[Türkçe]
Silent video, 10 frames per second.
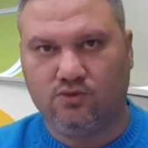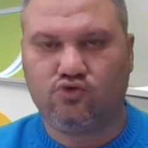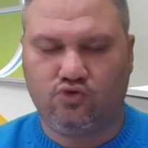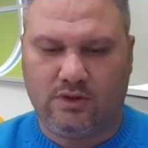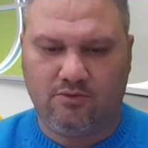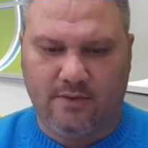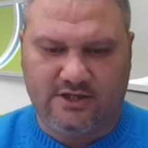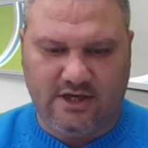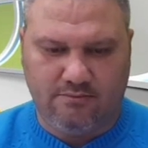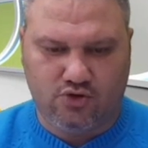E, 3 günde bir
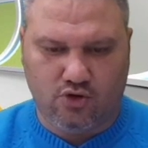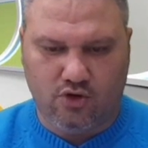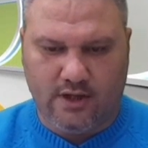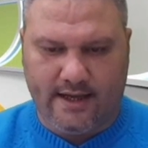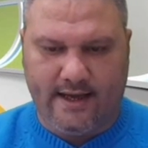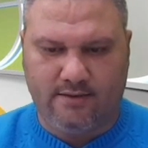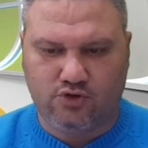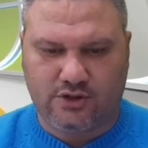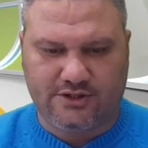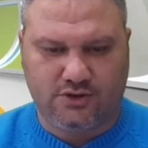maç yapmış oluyorlar yani.
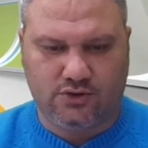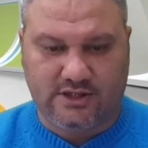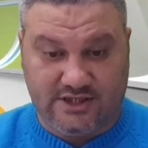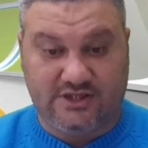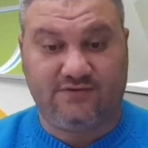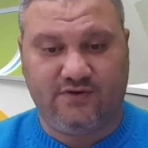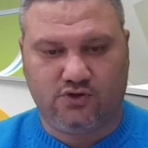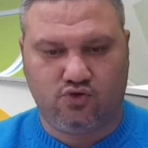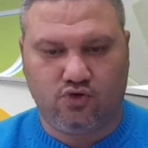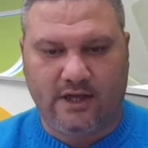Bu sıkışık, sıkışık
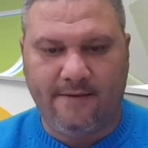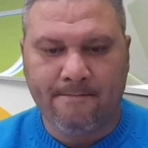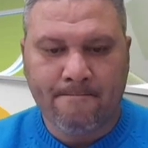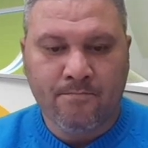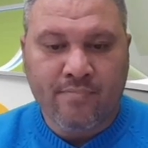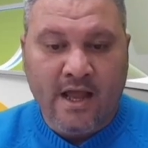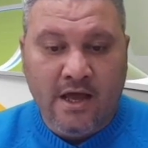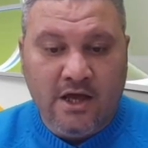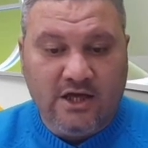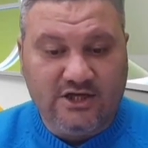fikstürde
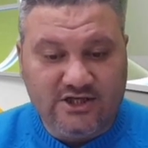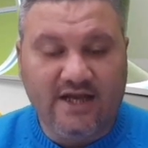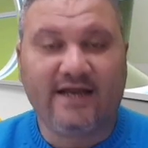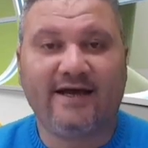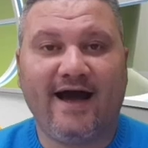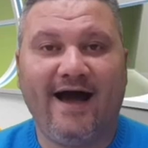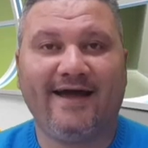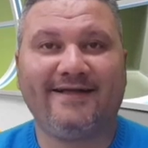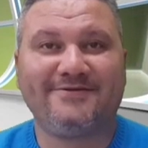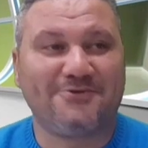işleri
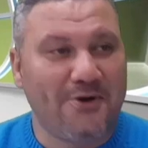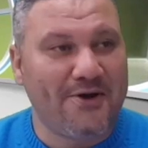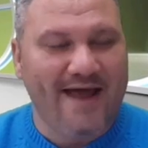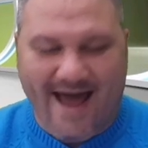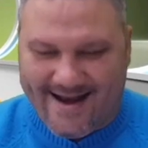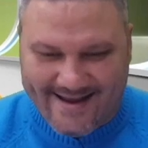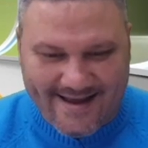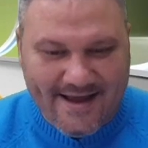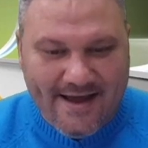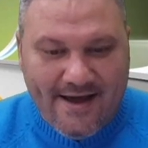gayet zor
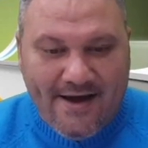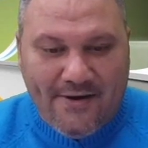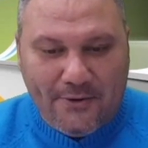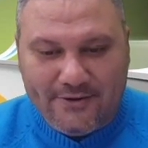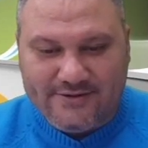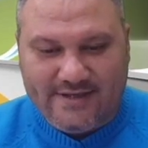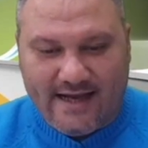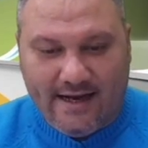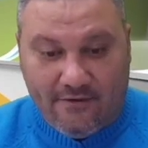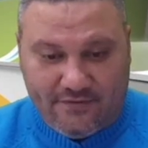yani. O
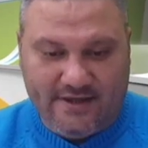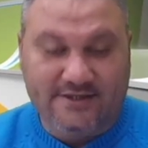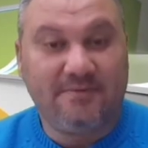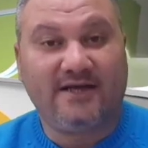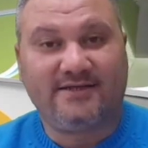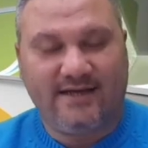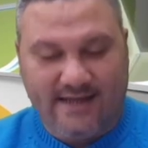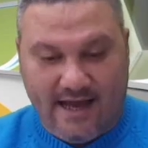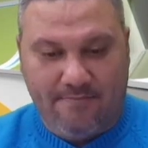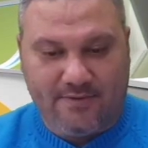yüzden hafta içi
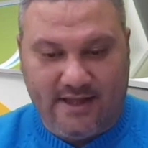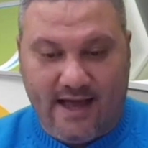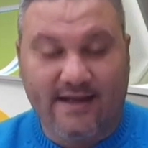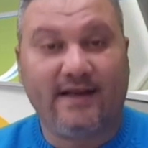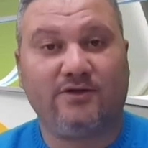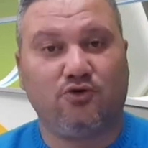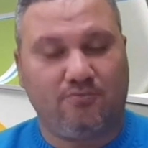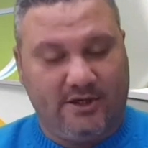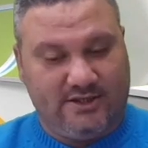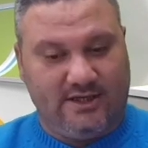maçları da yaptılar. Yine
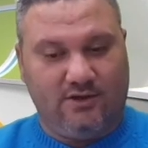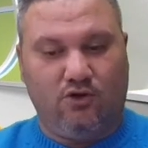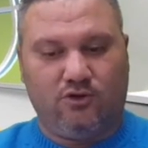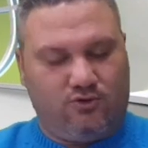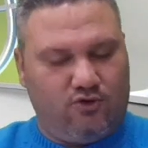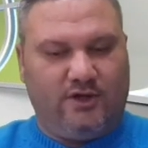çok başarılı olduk.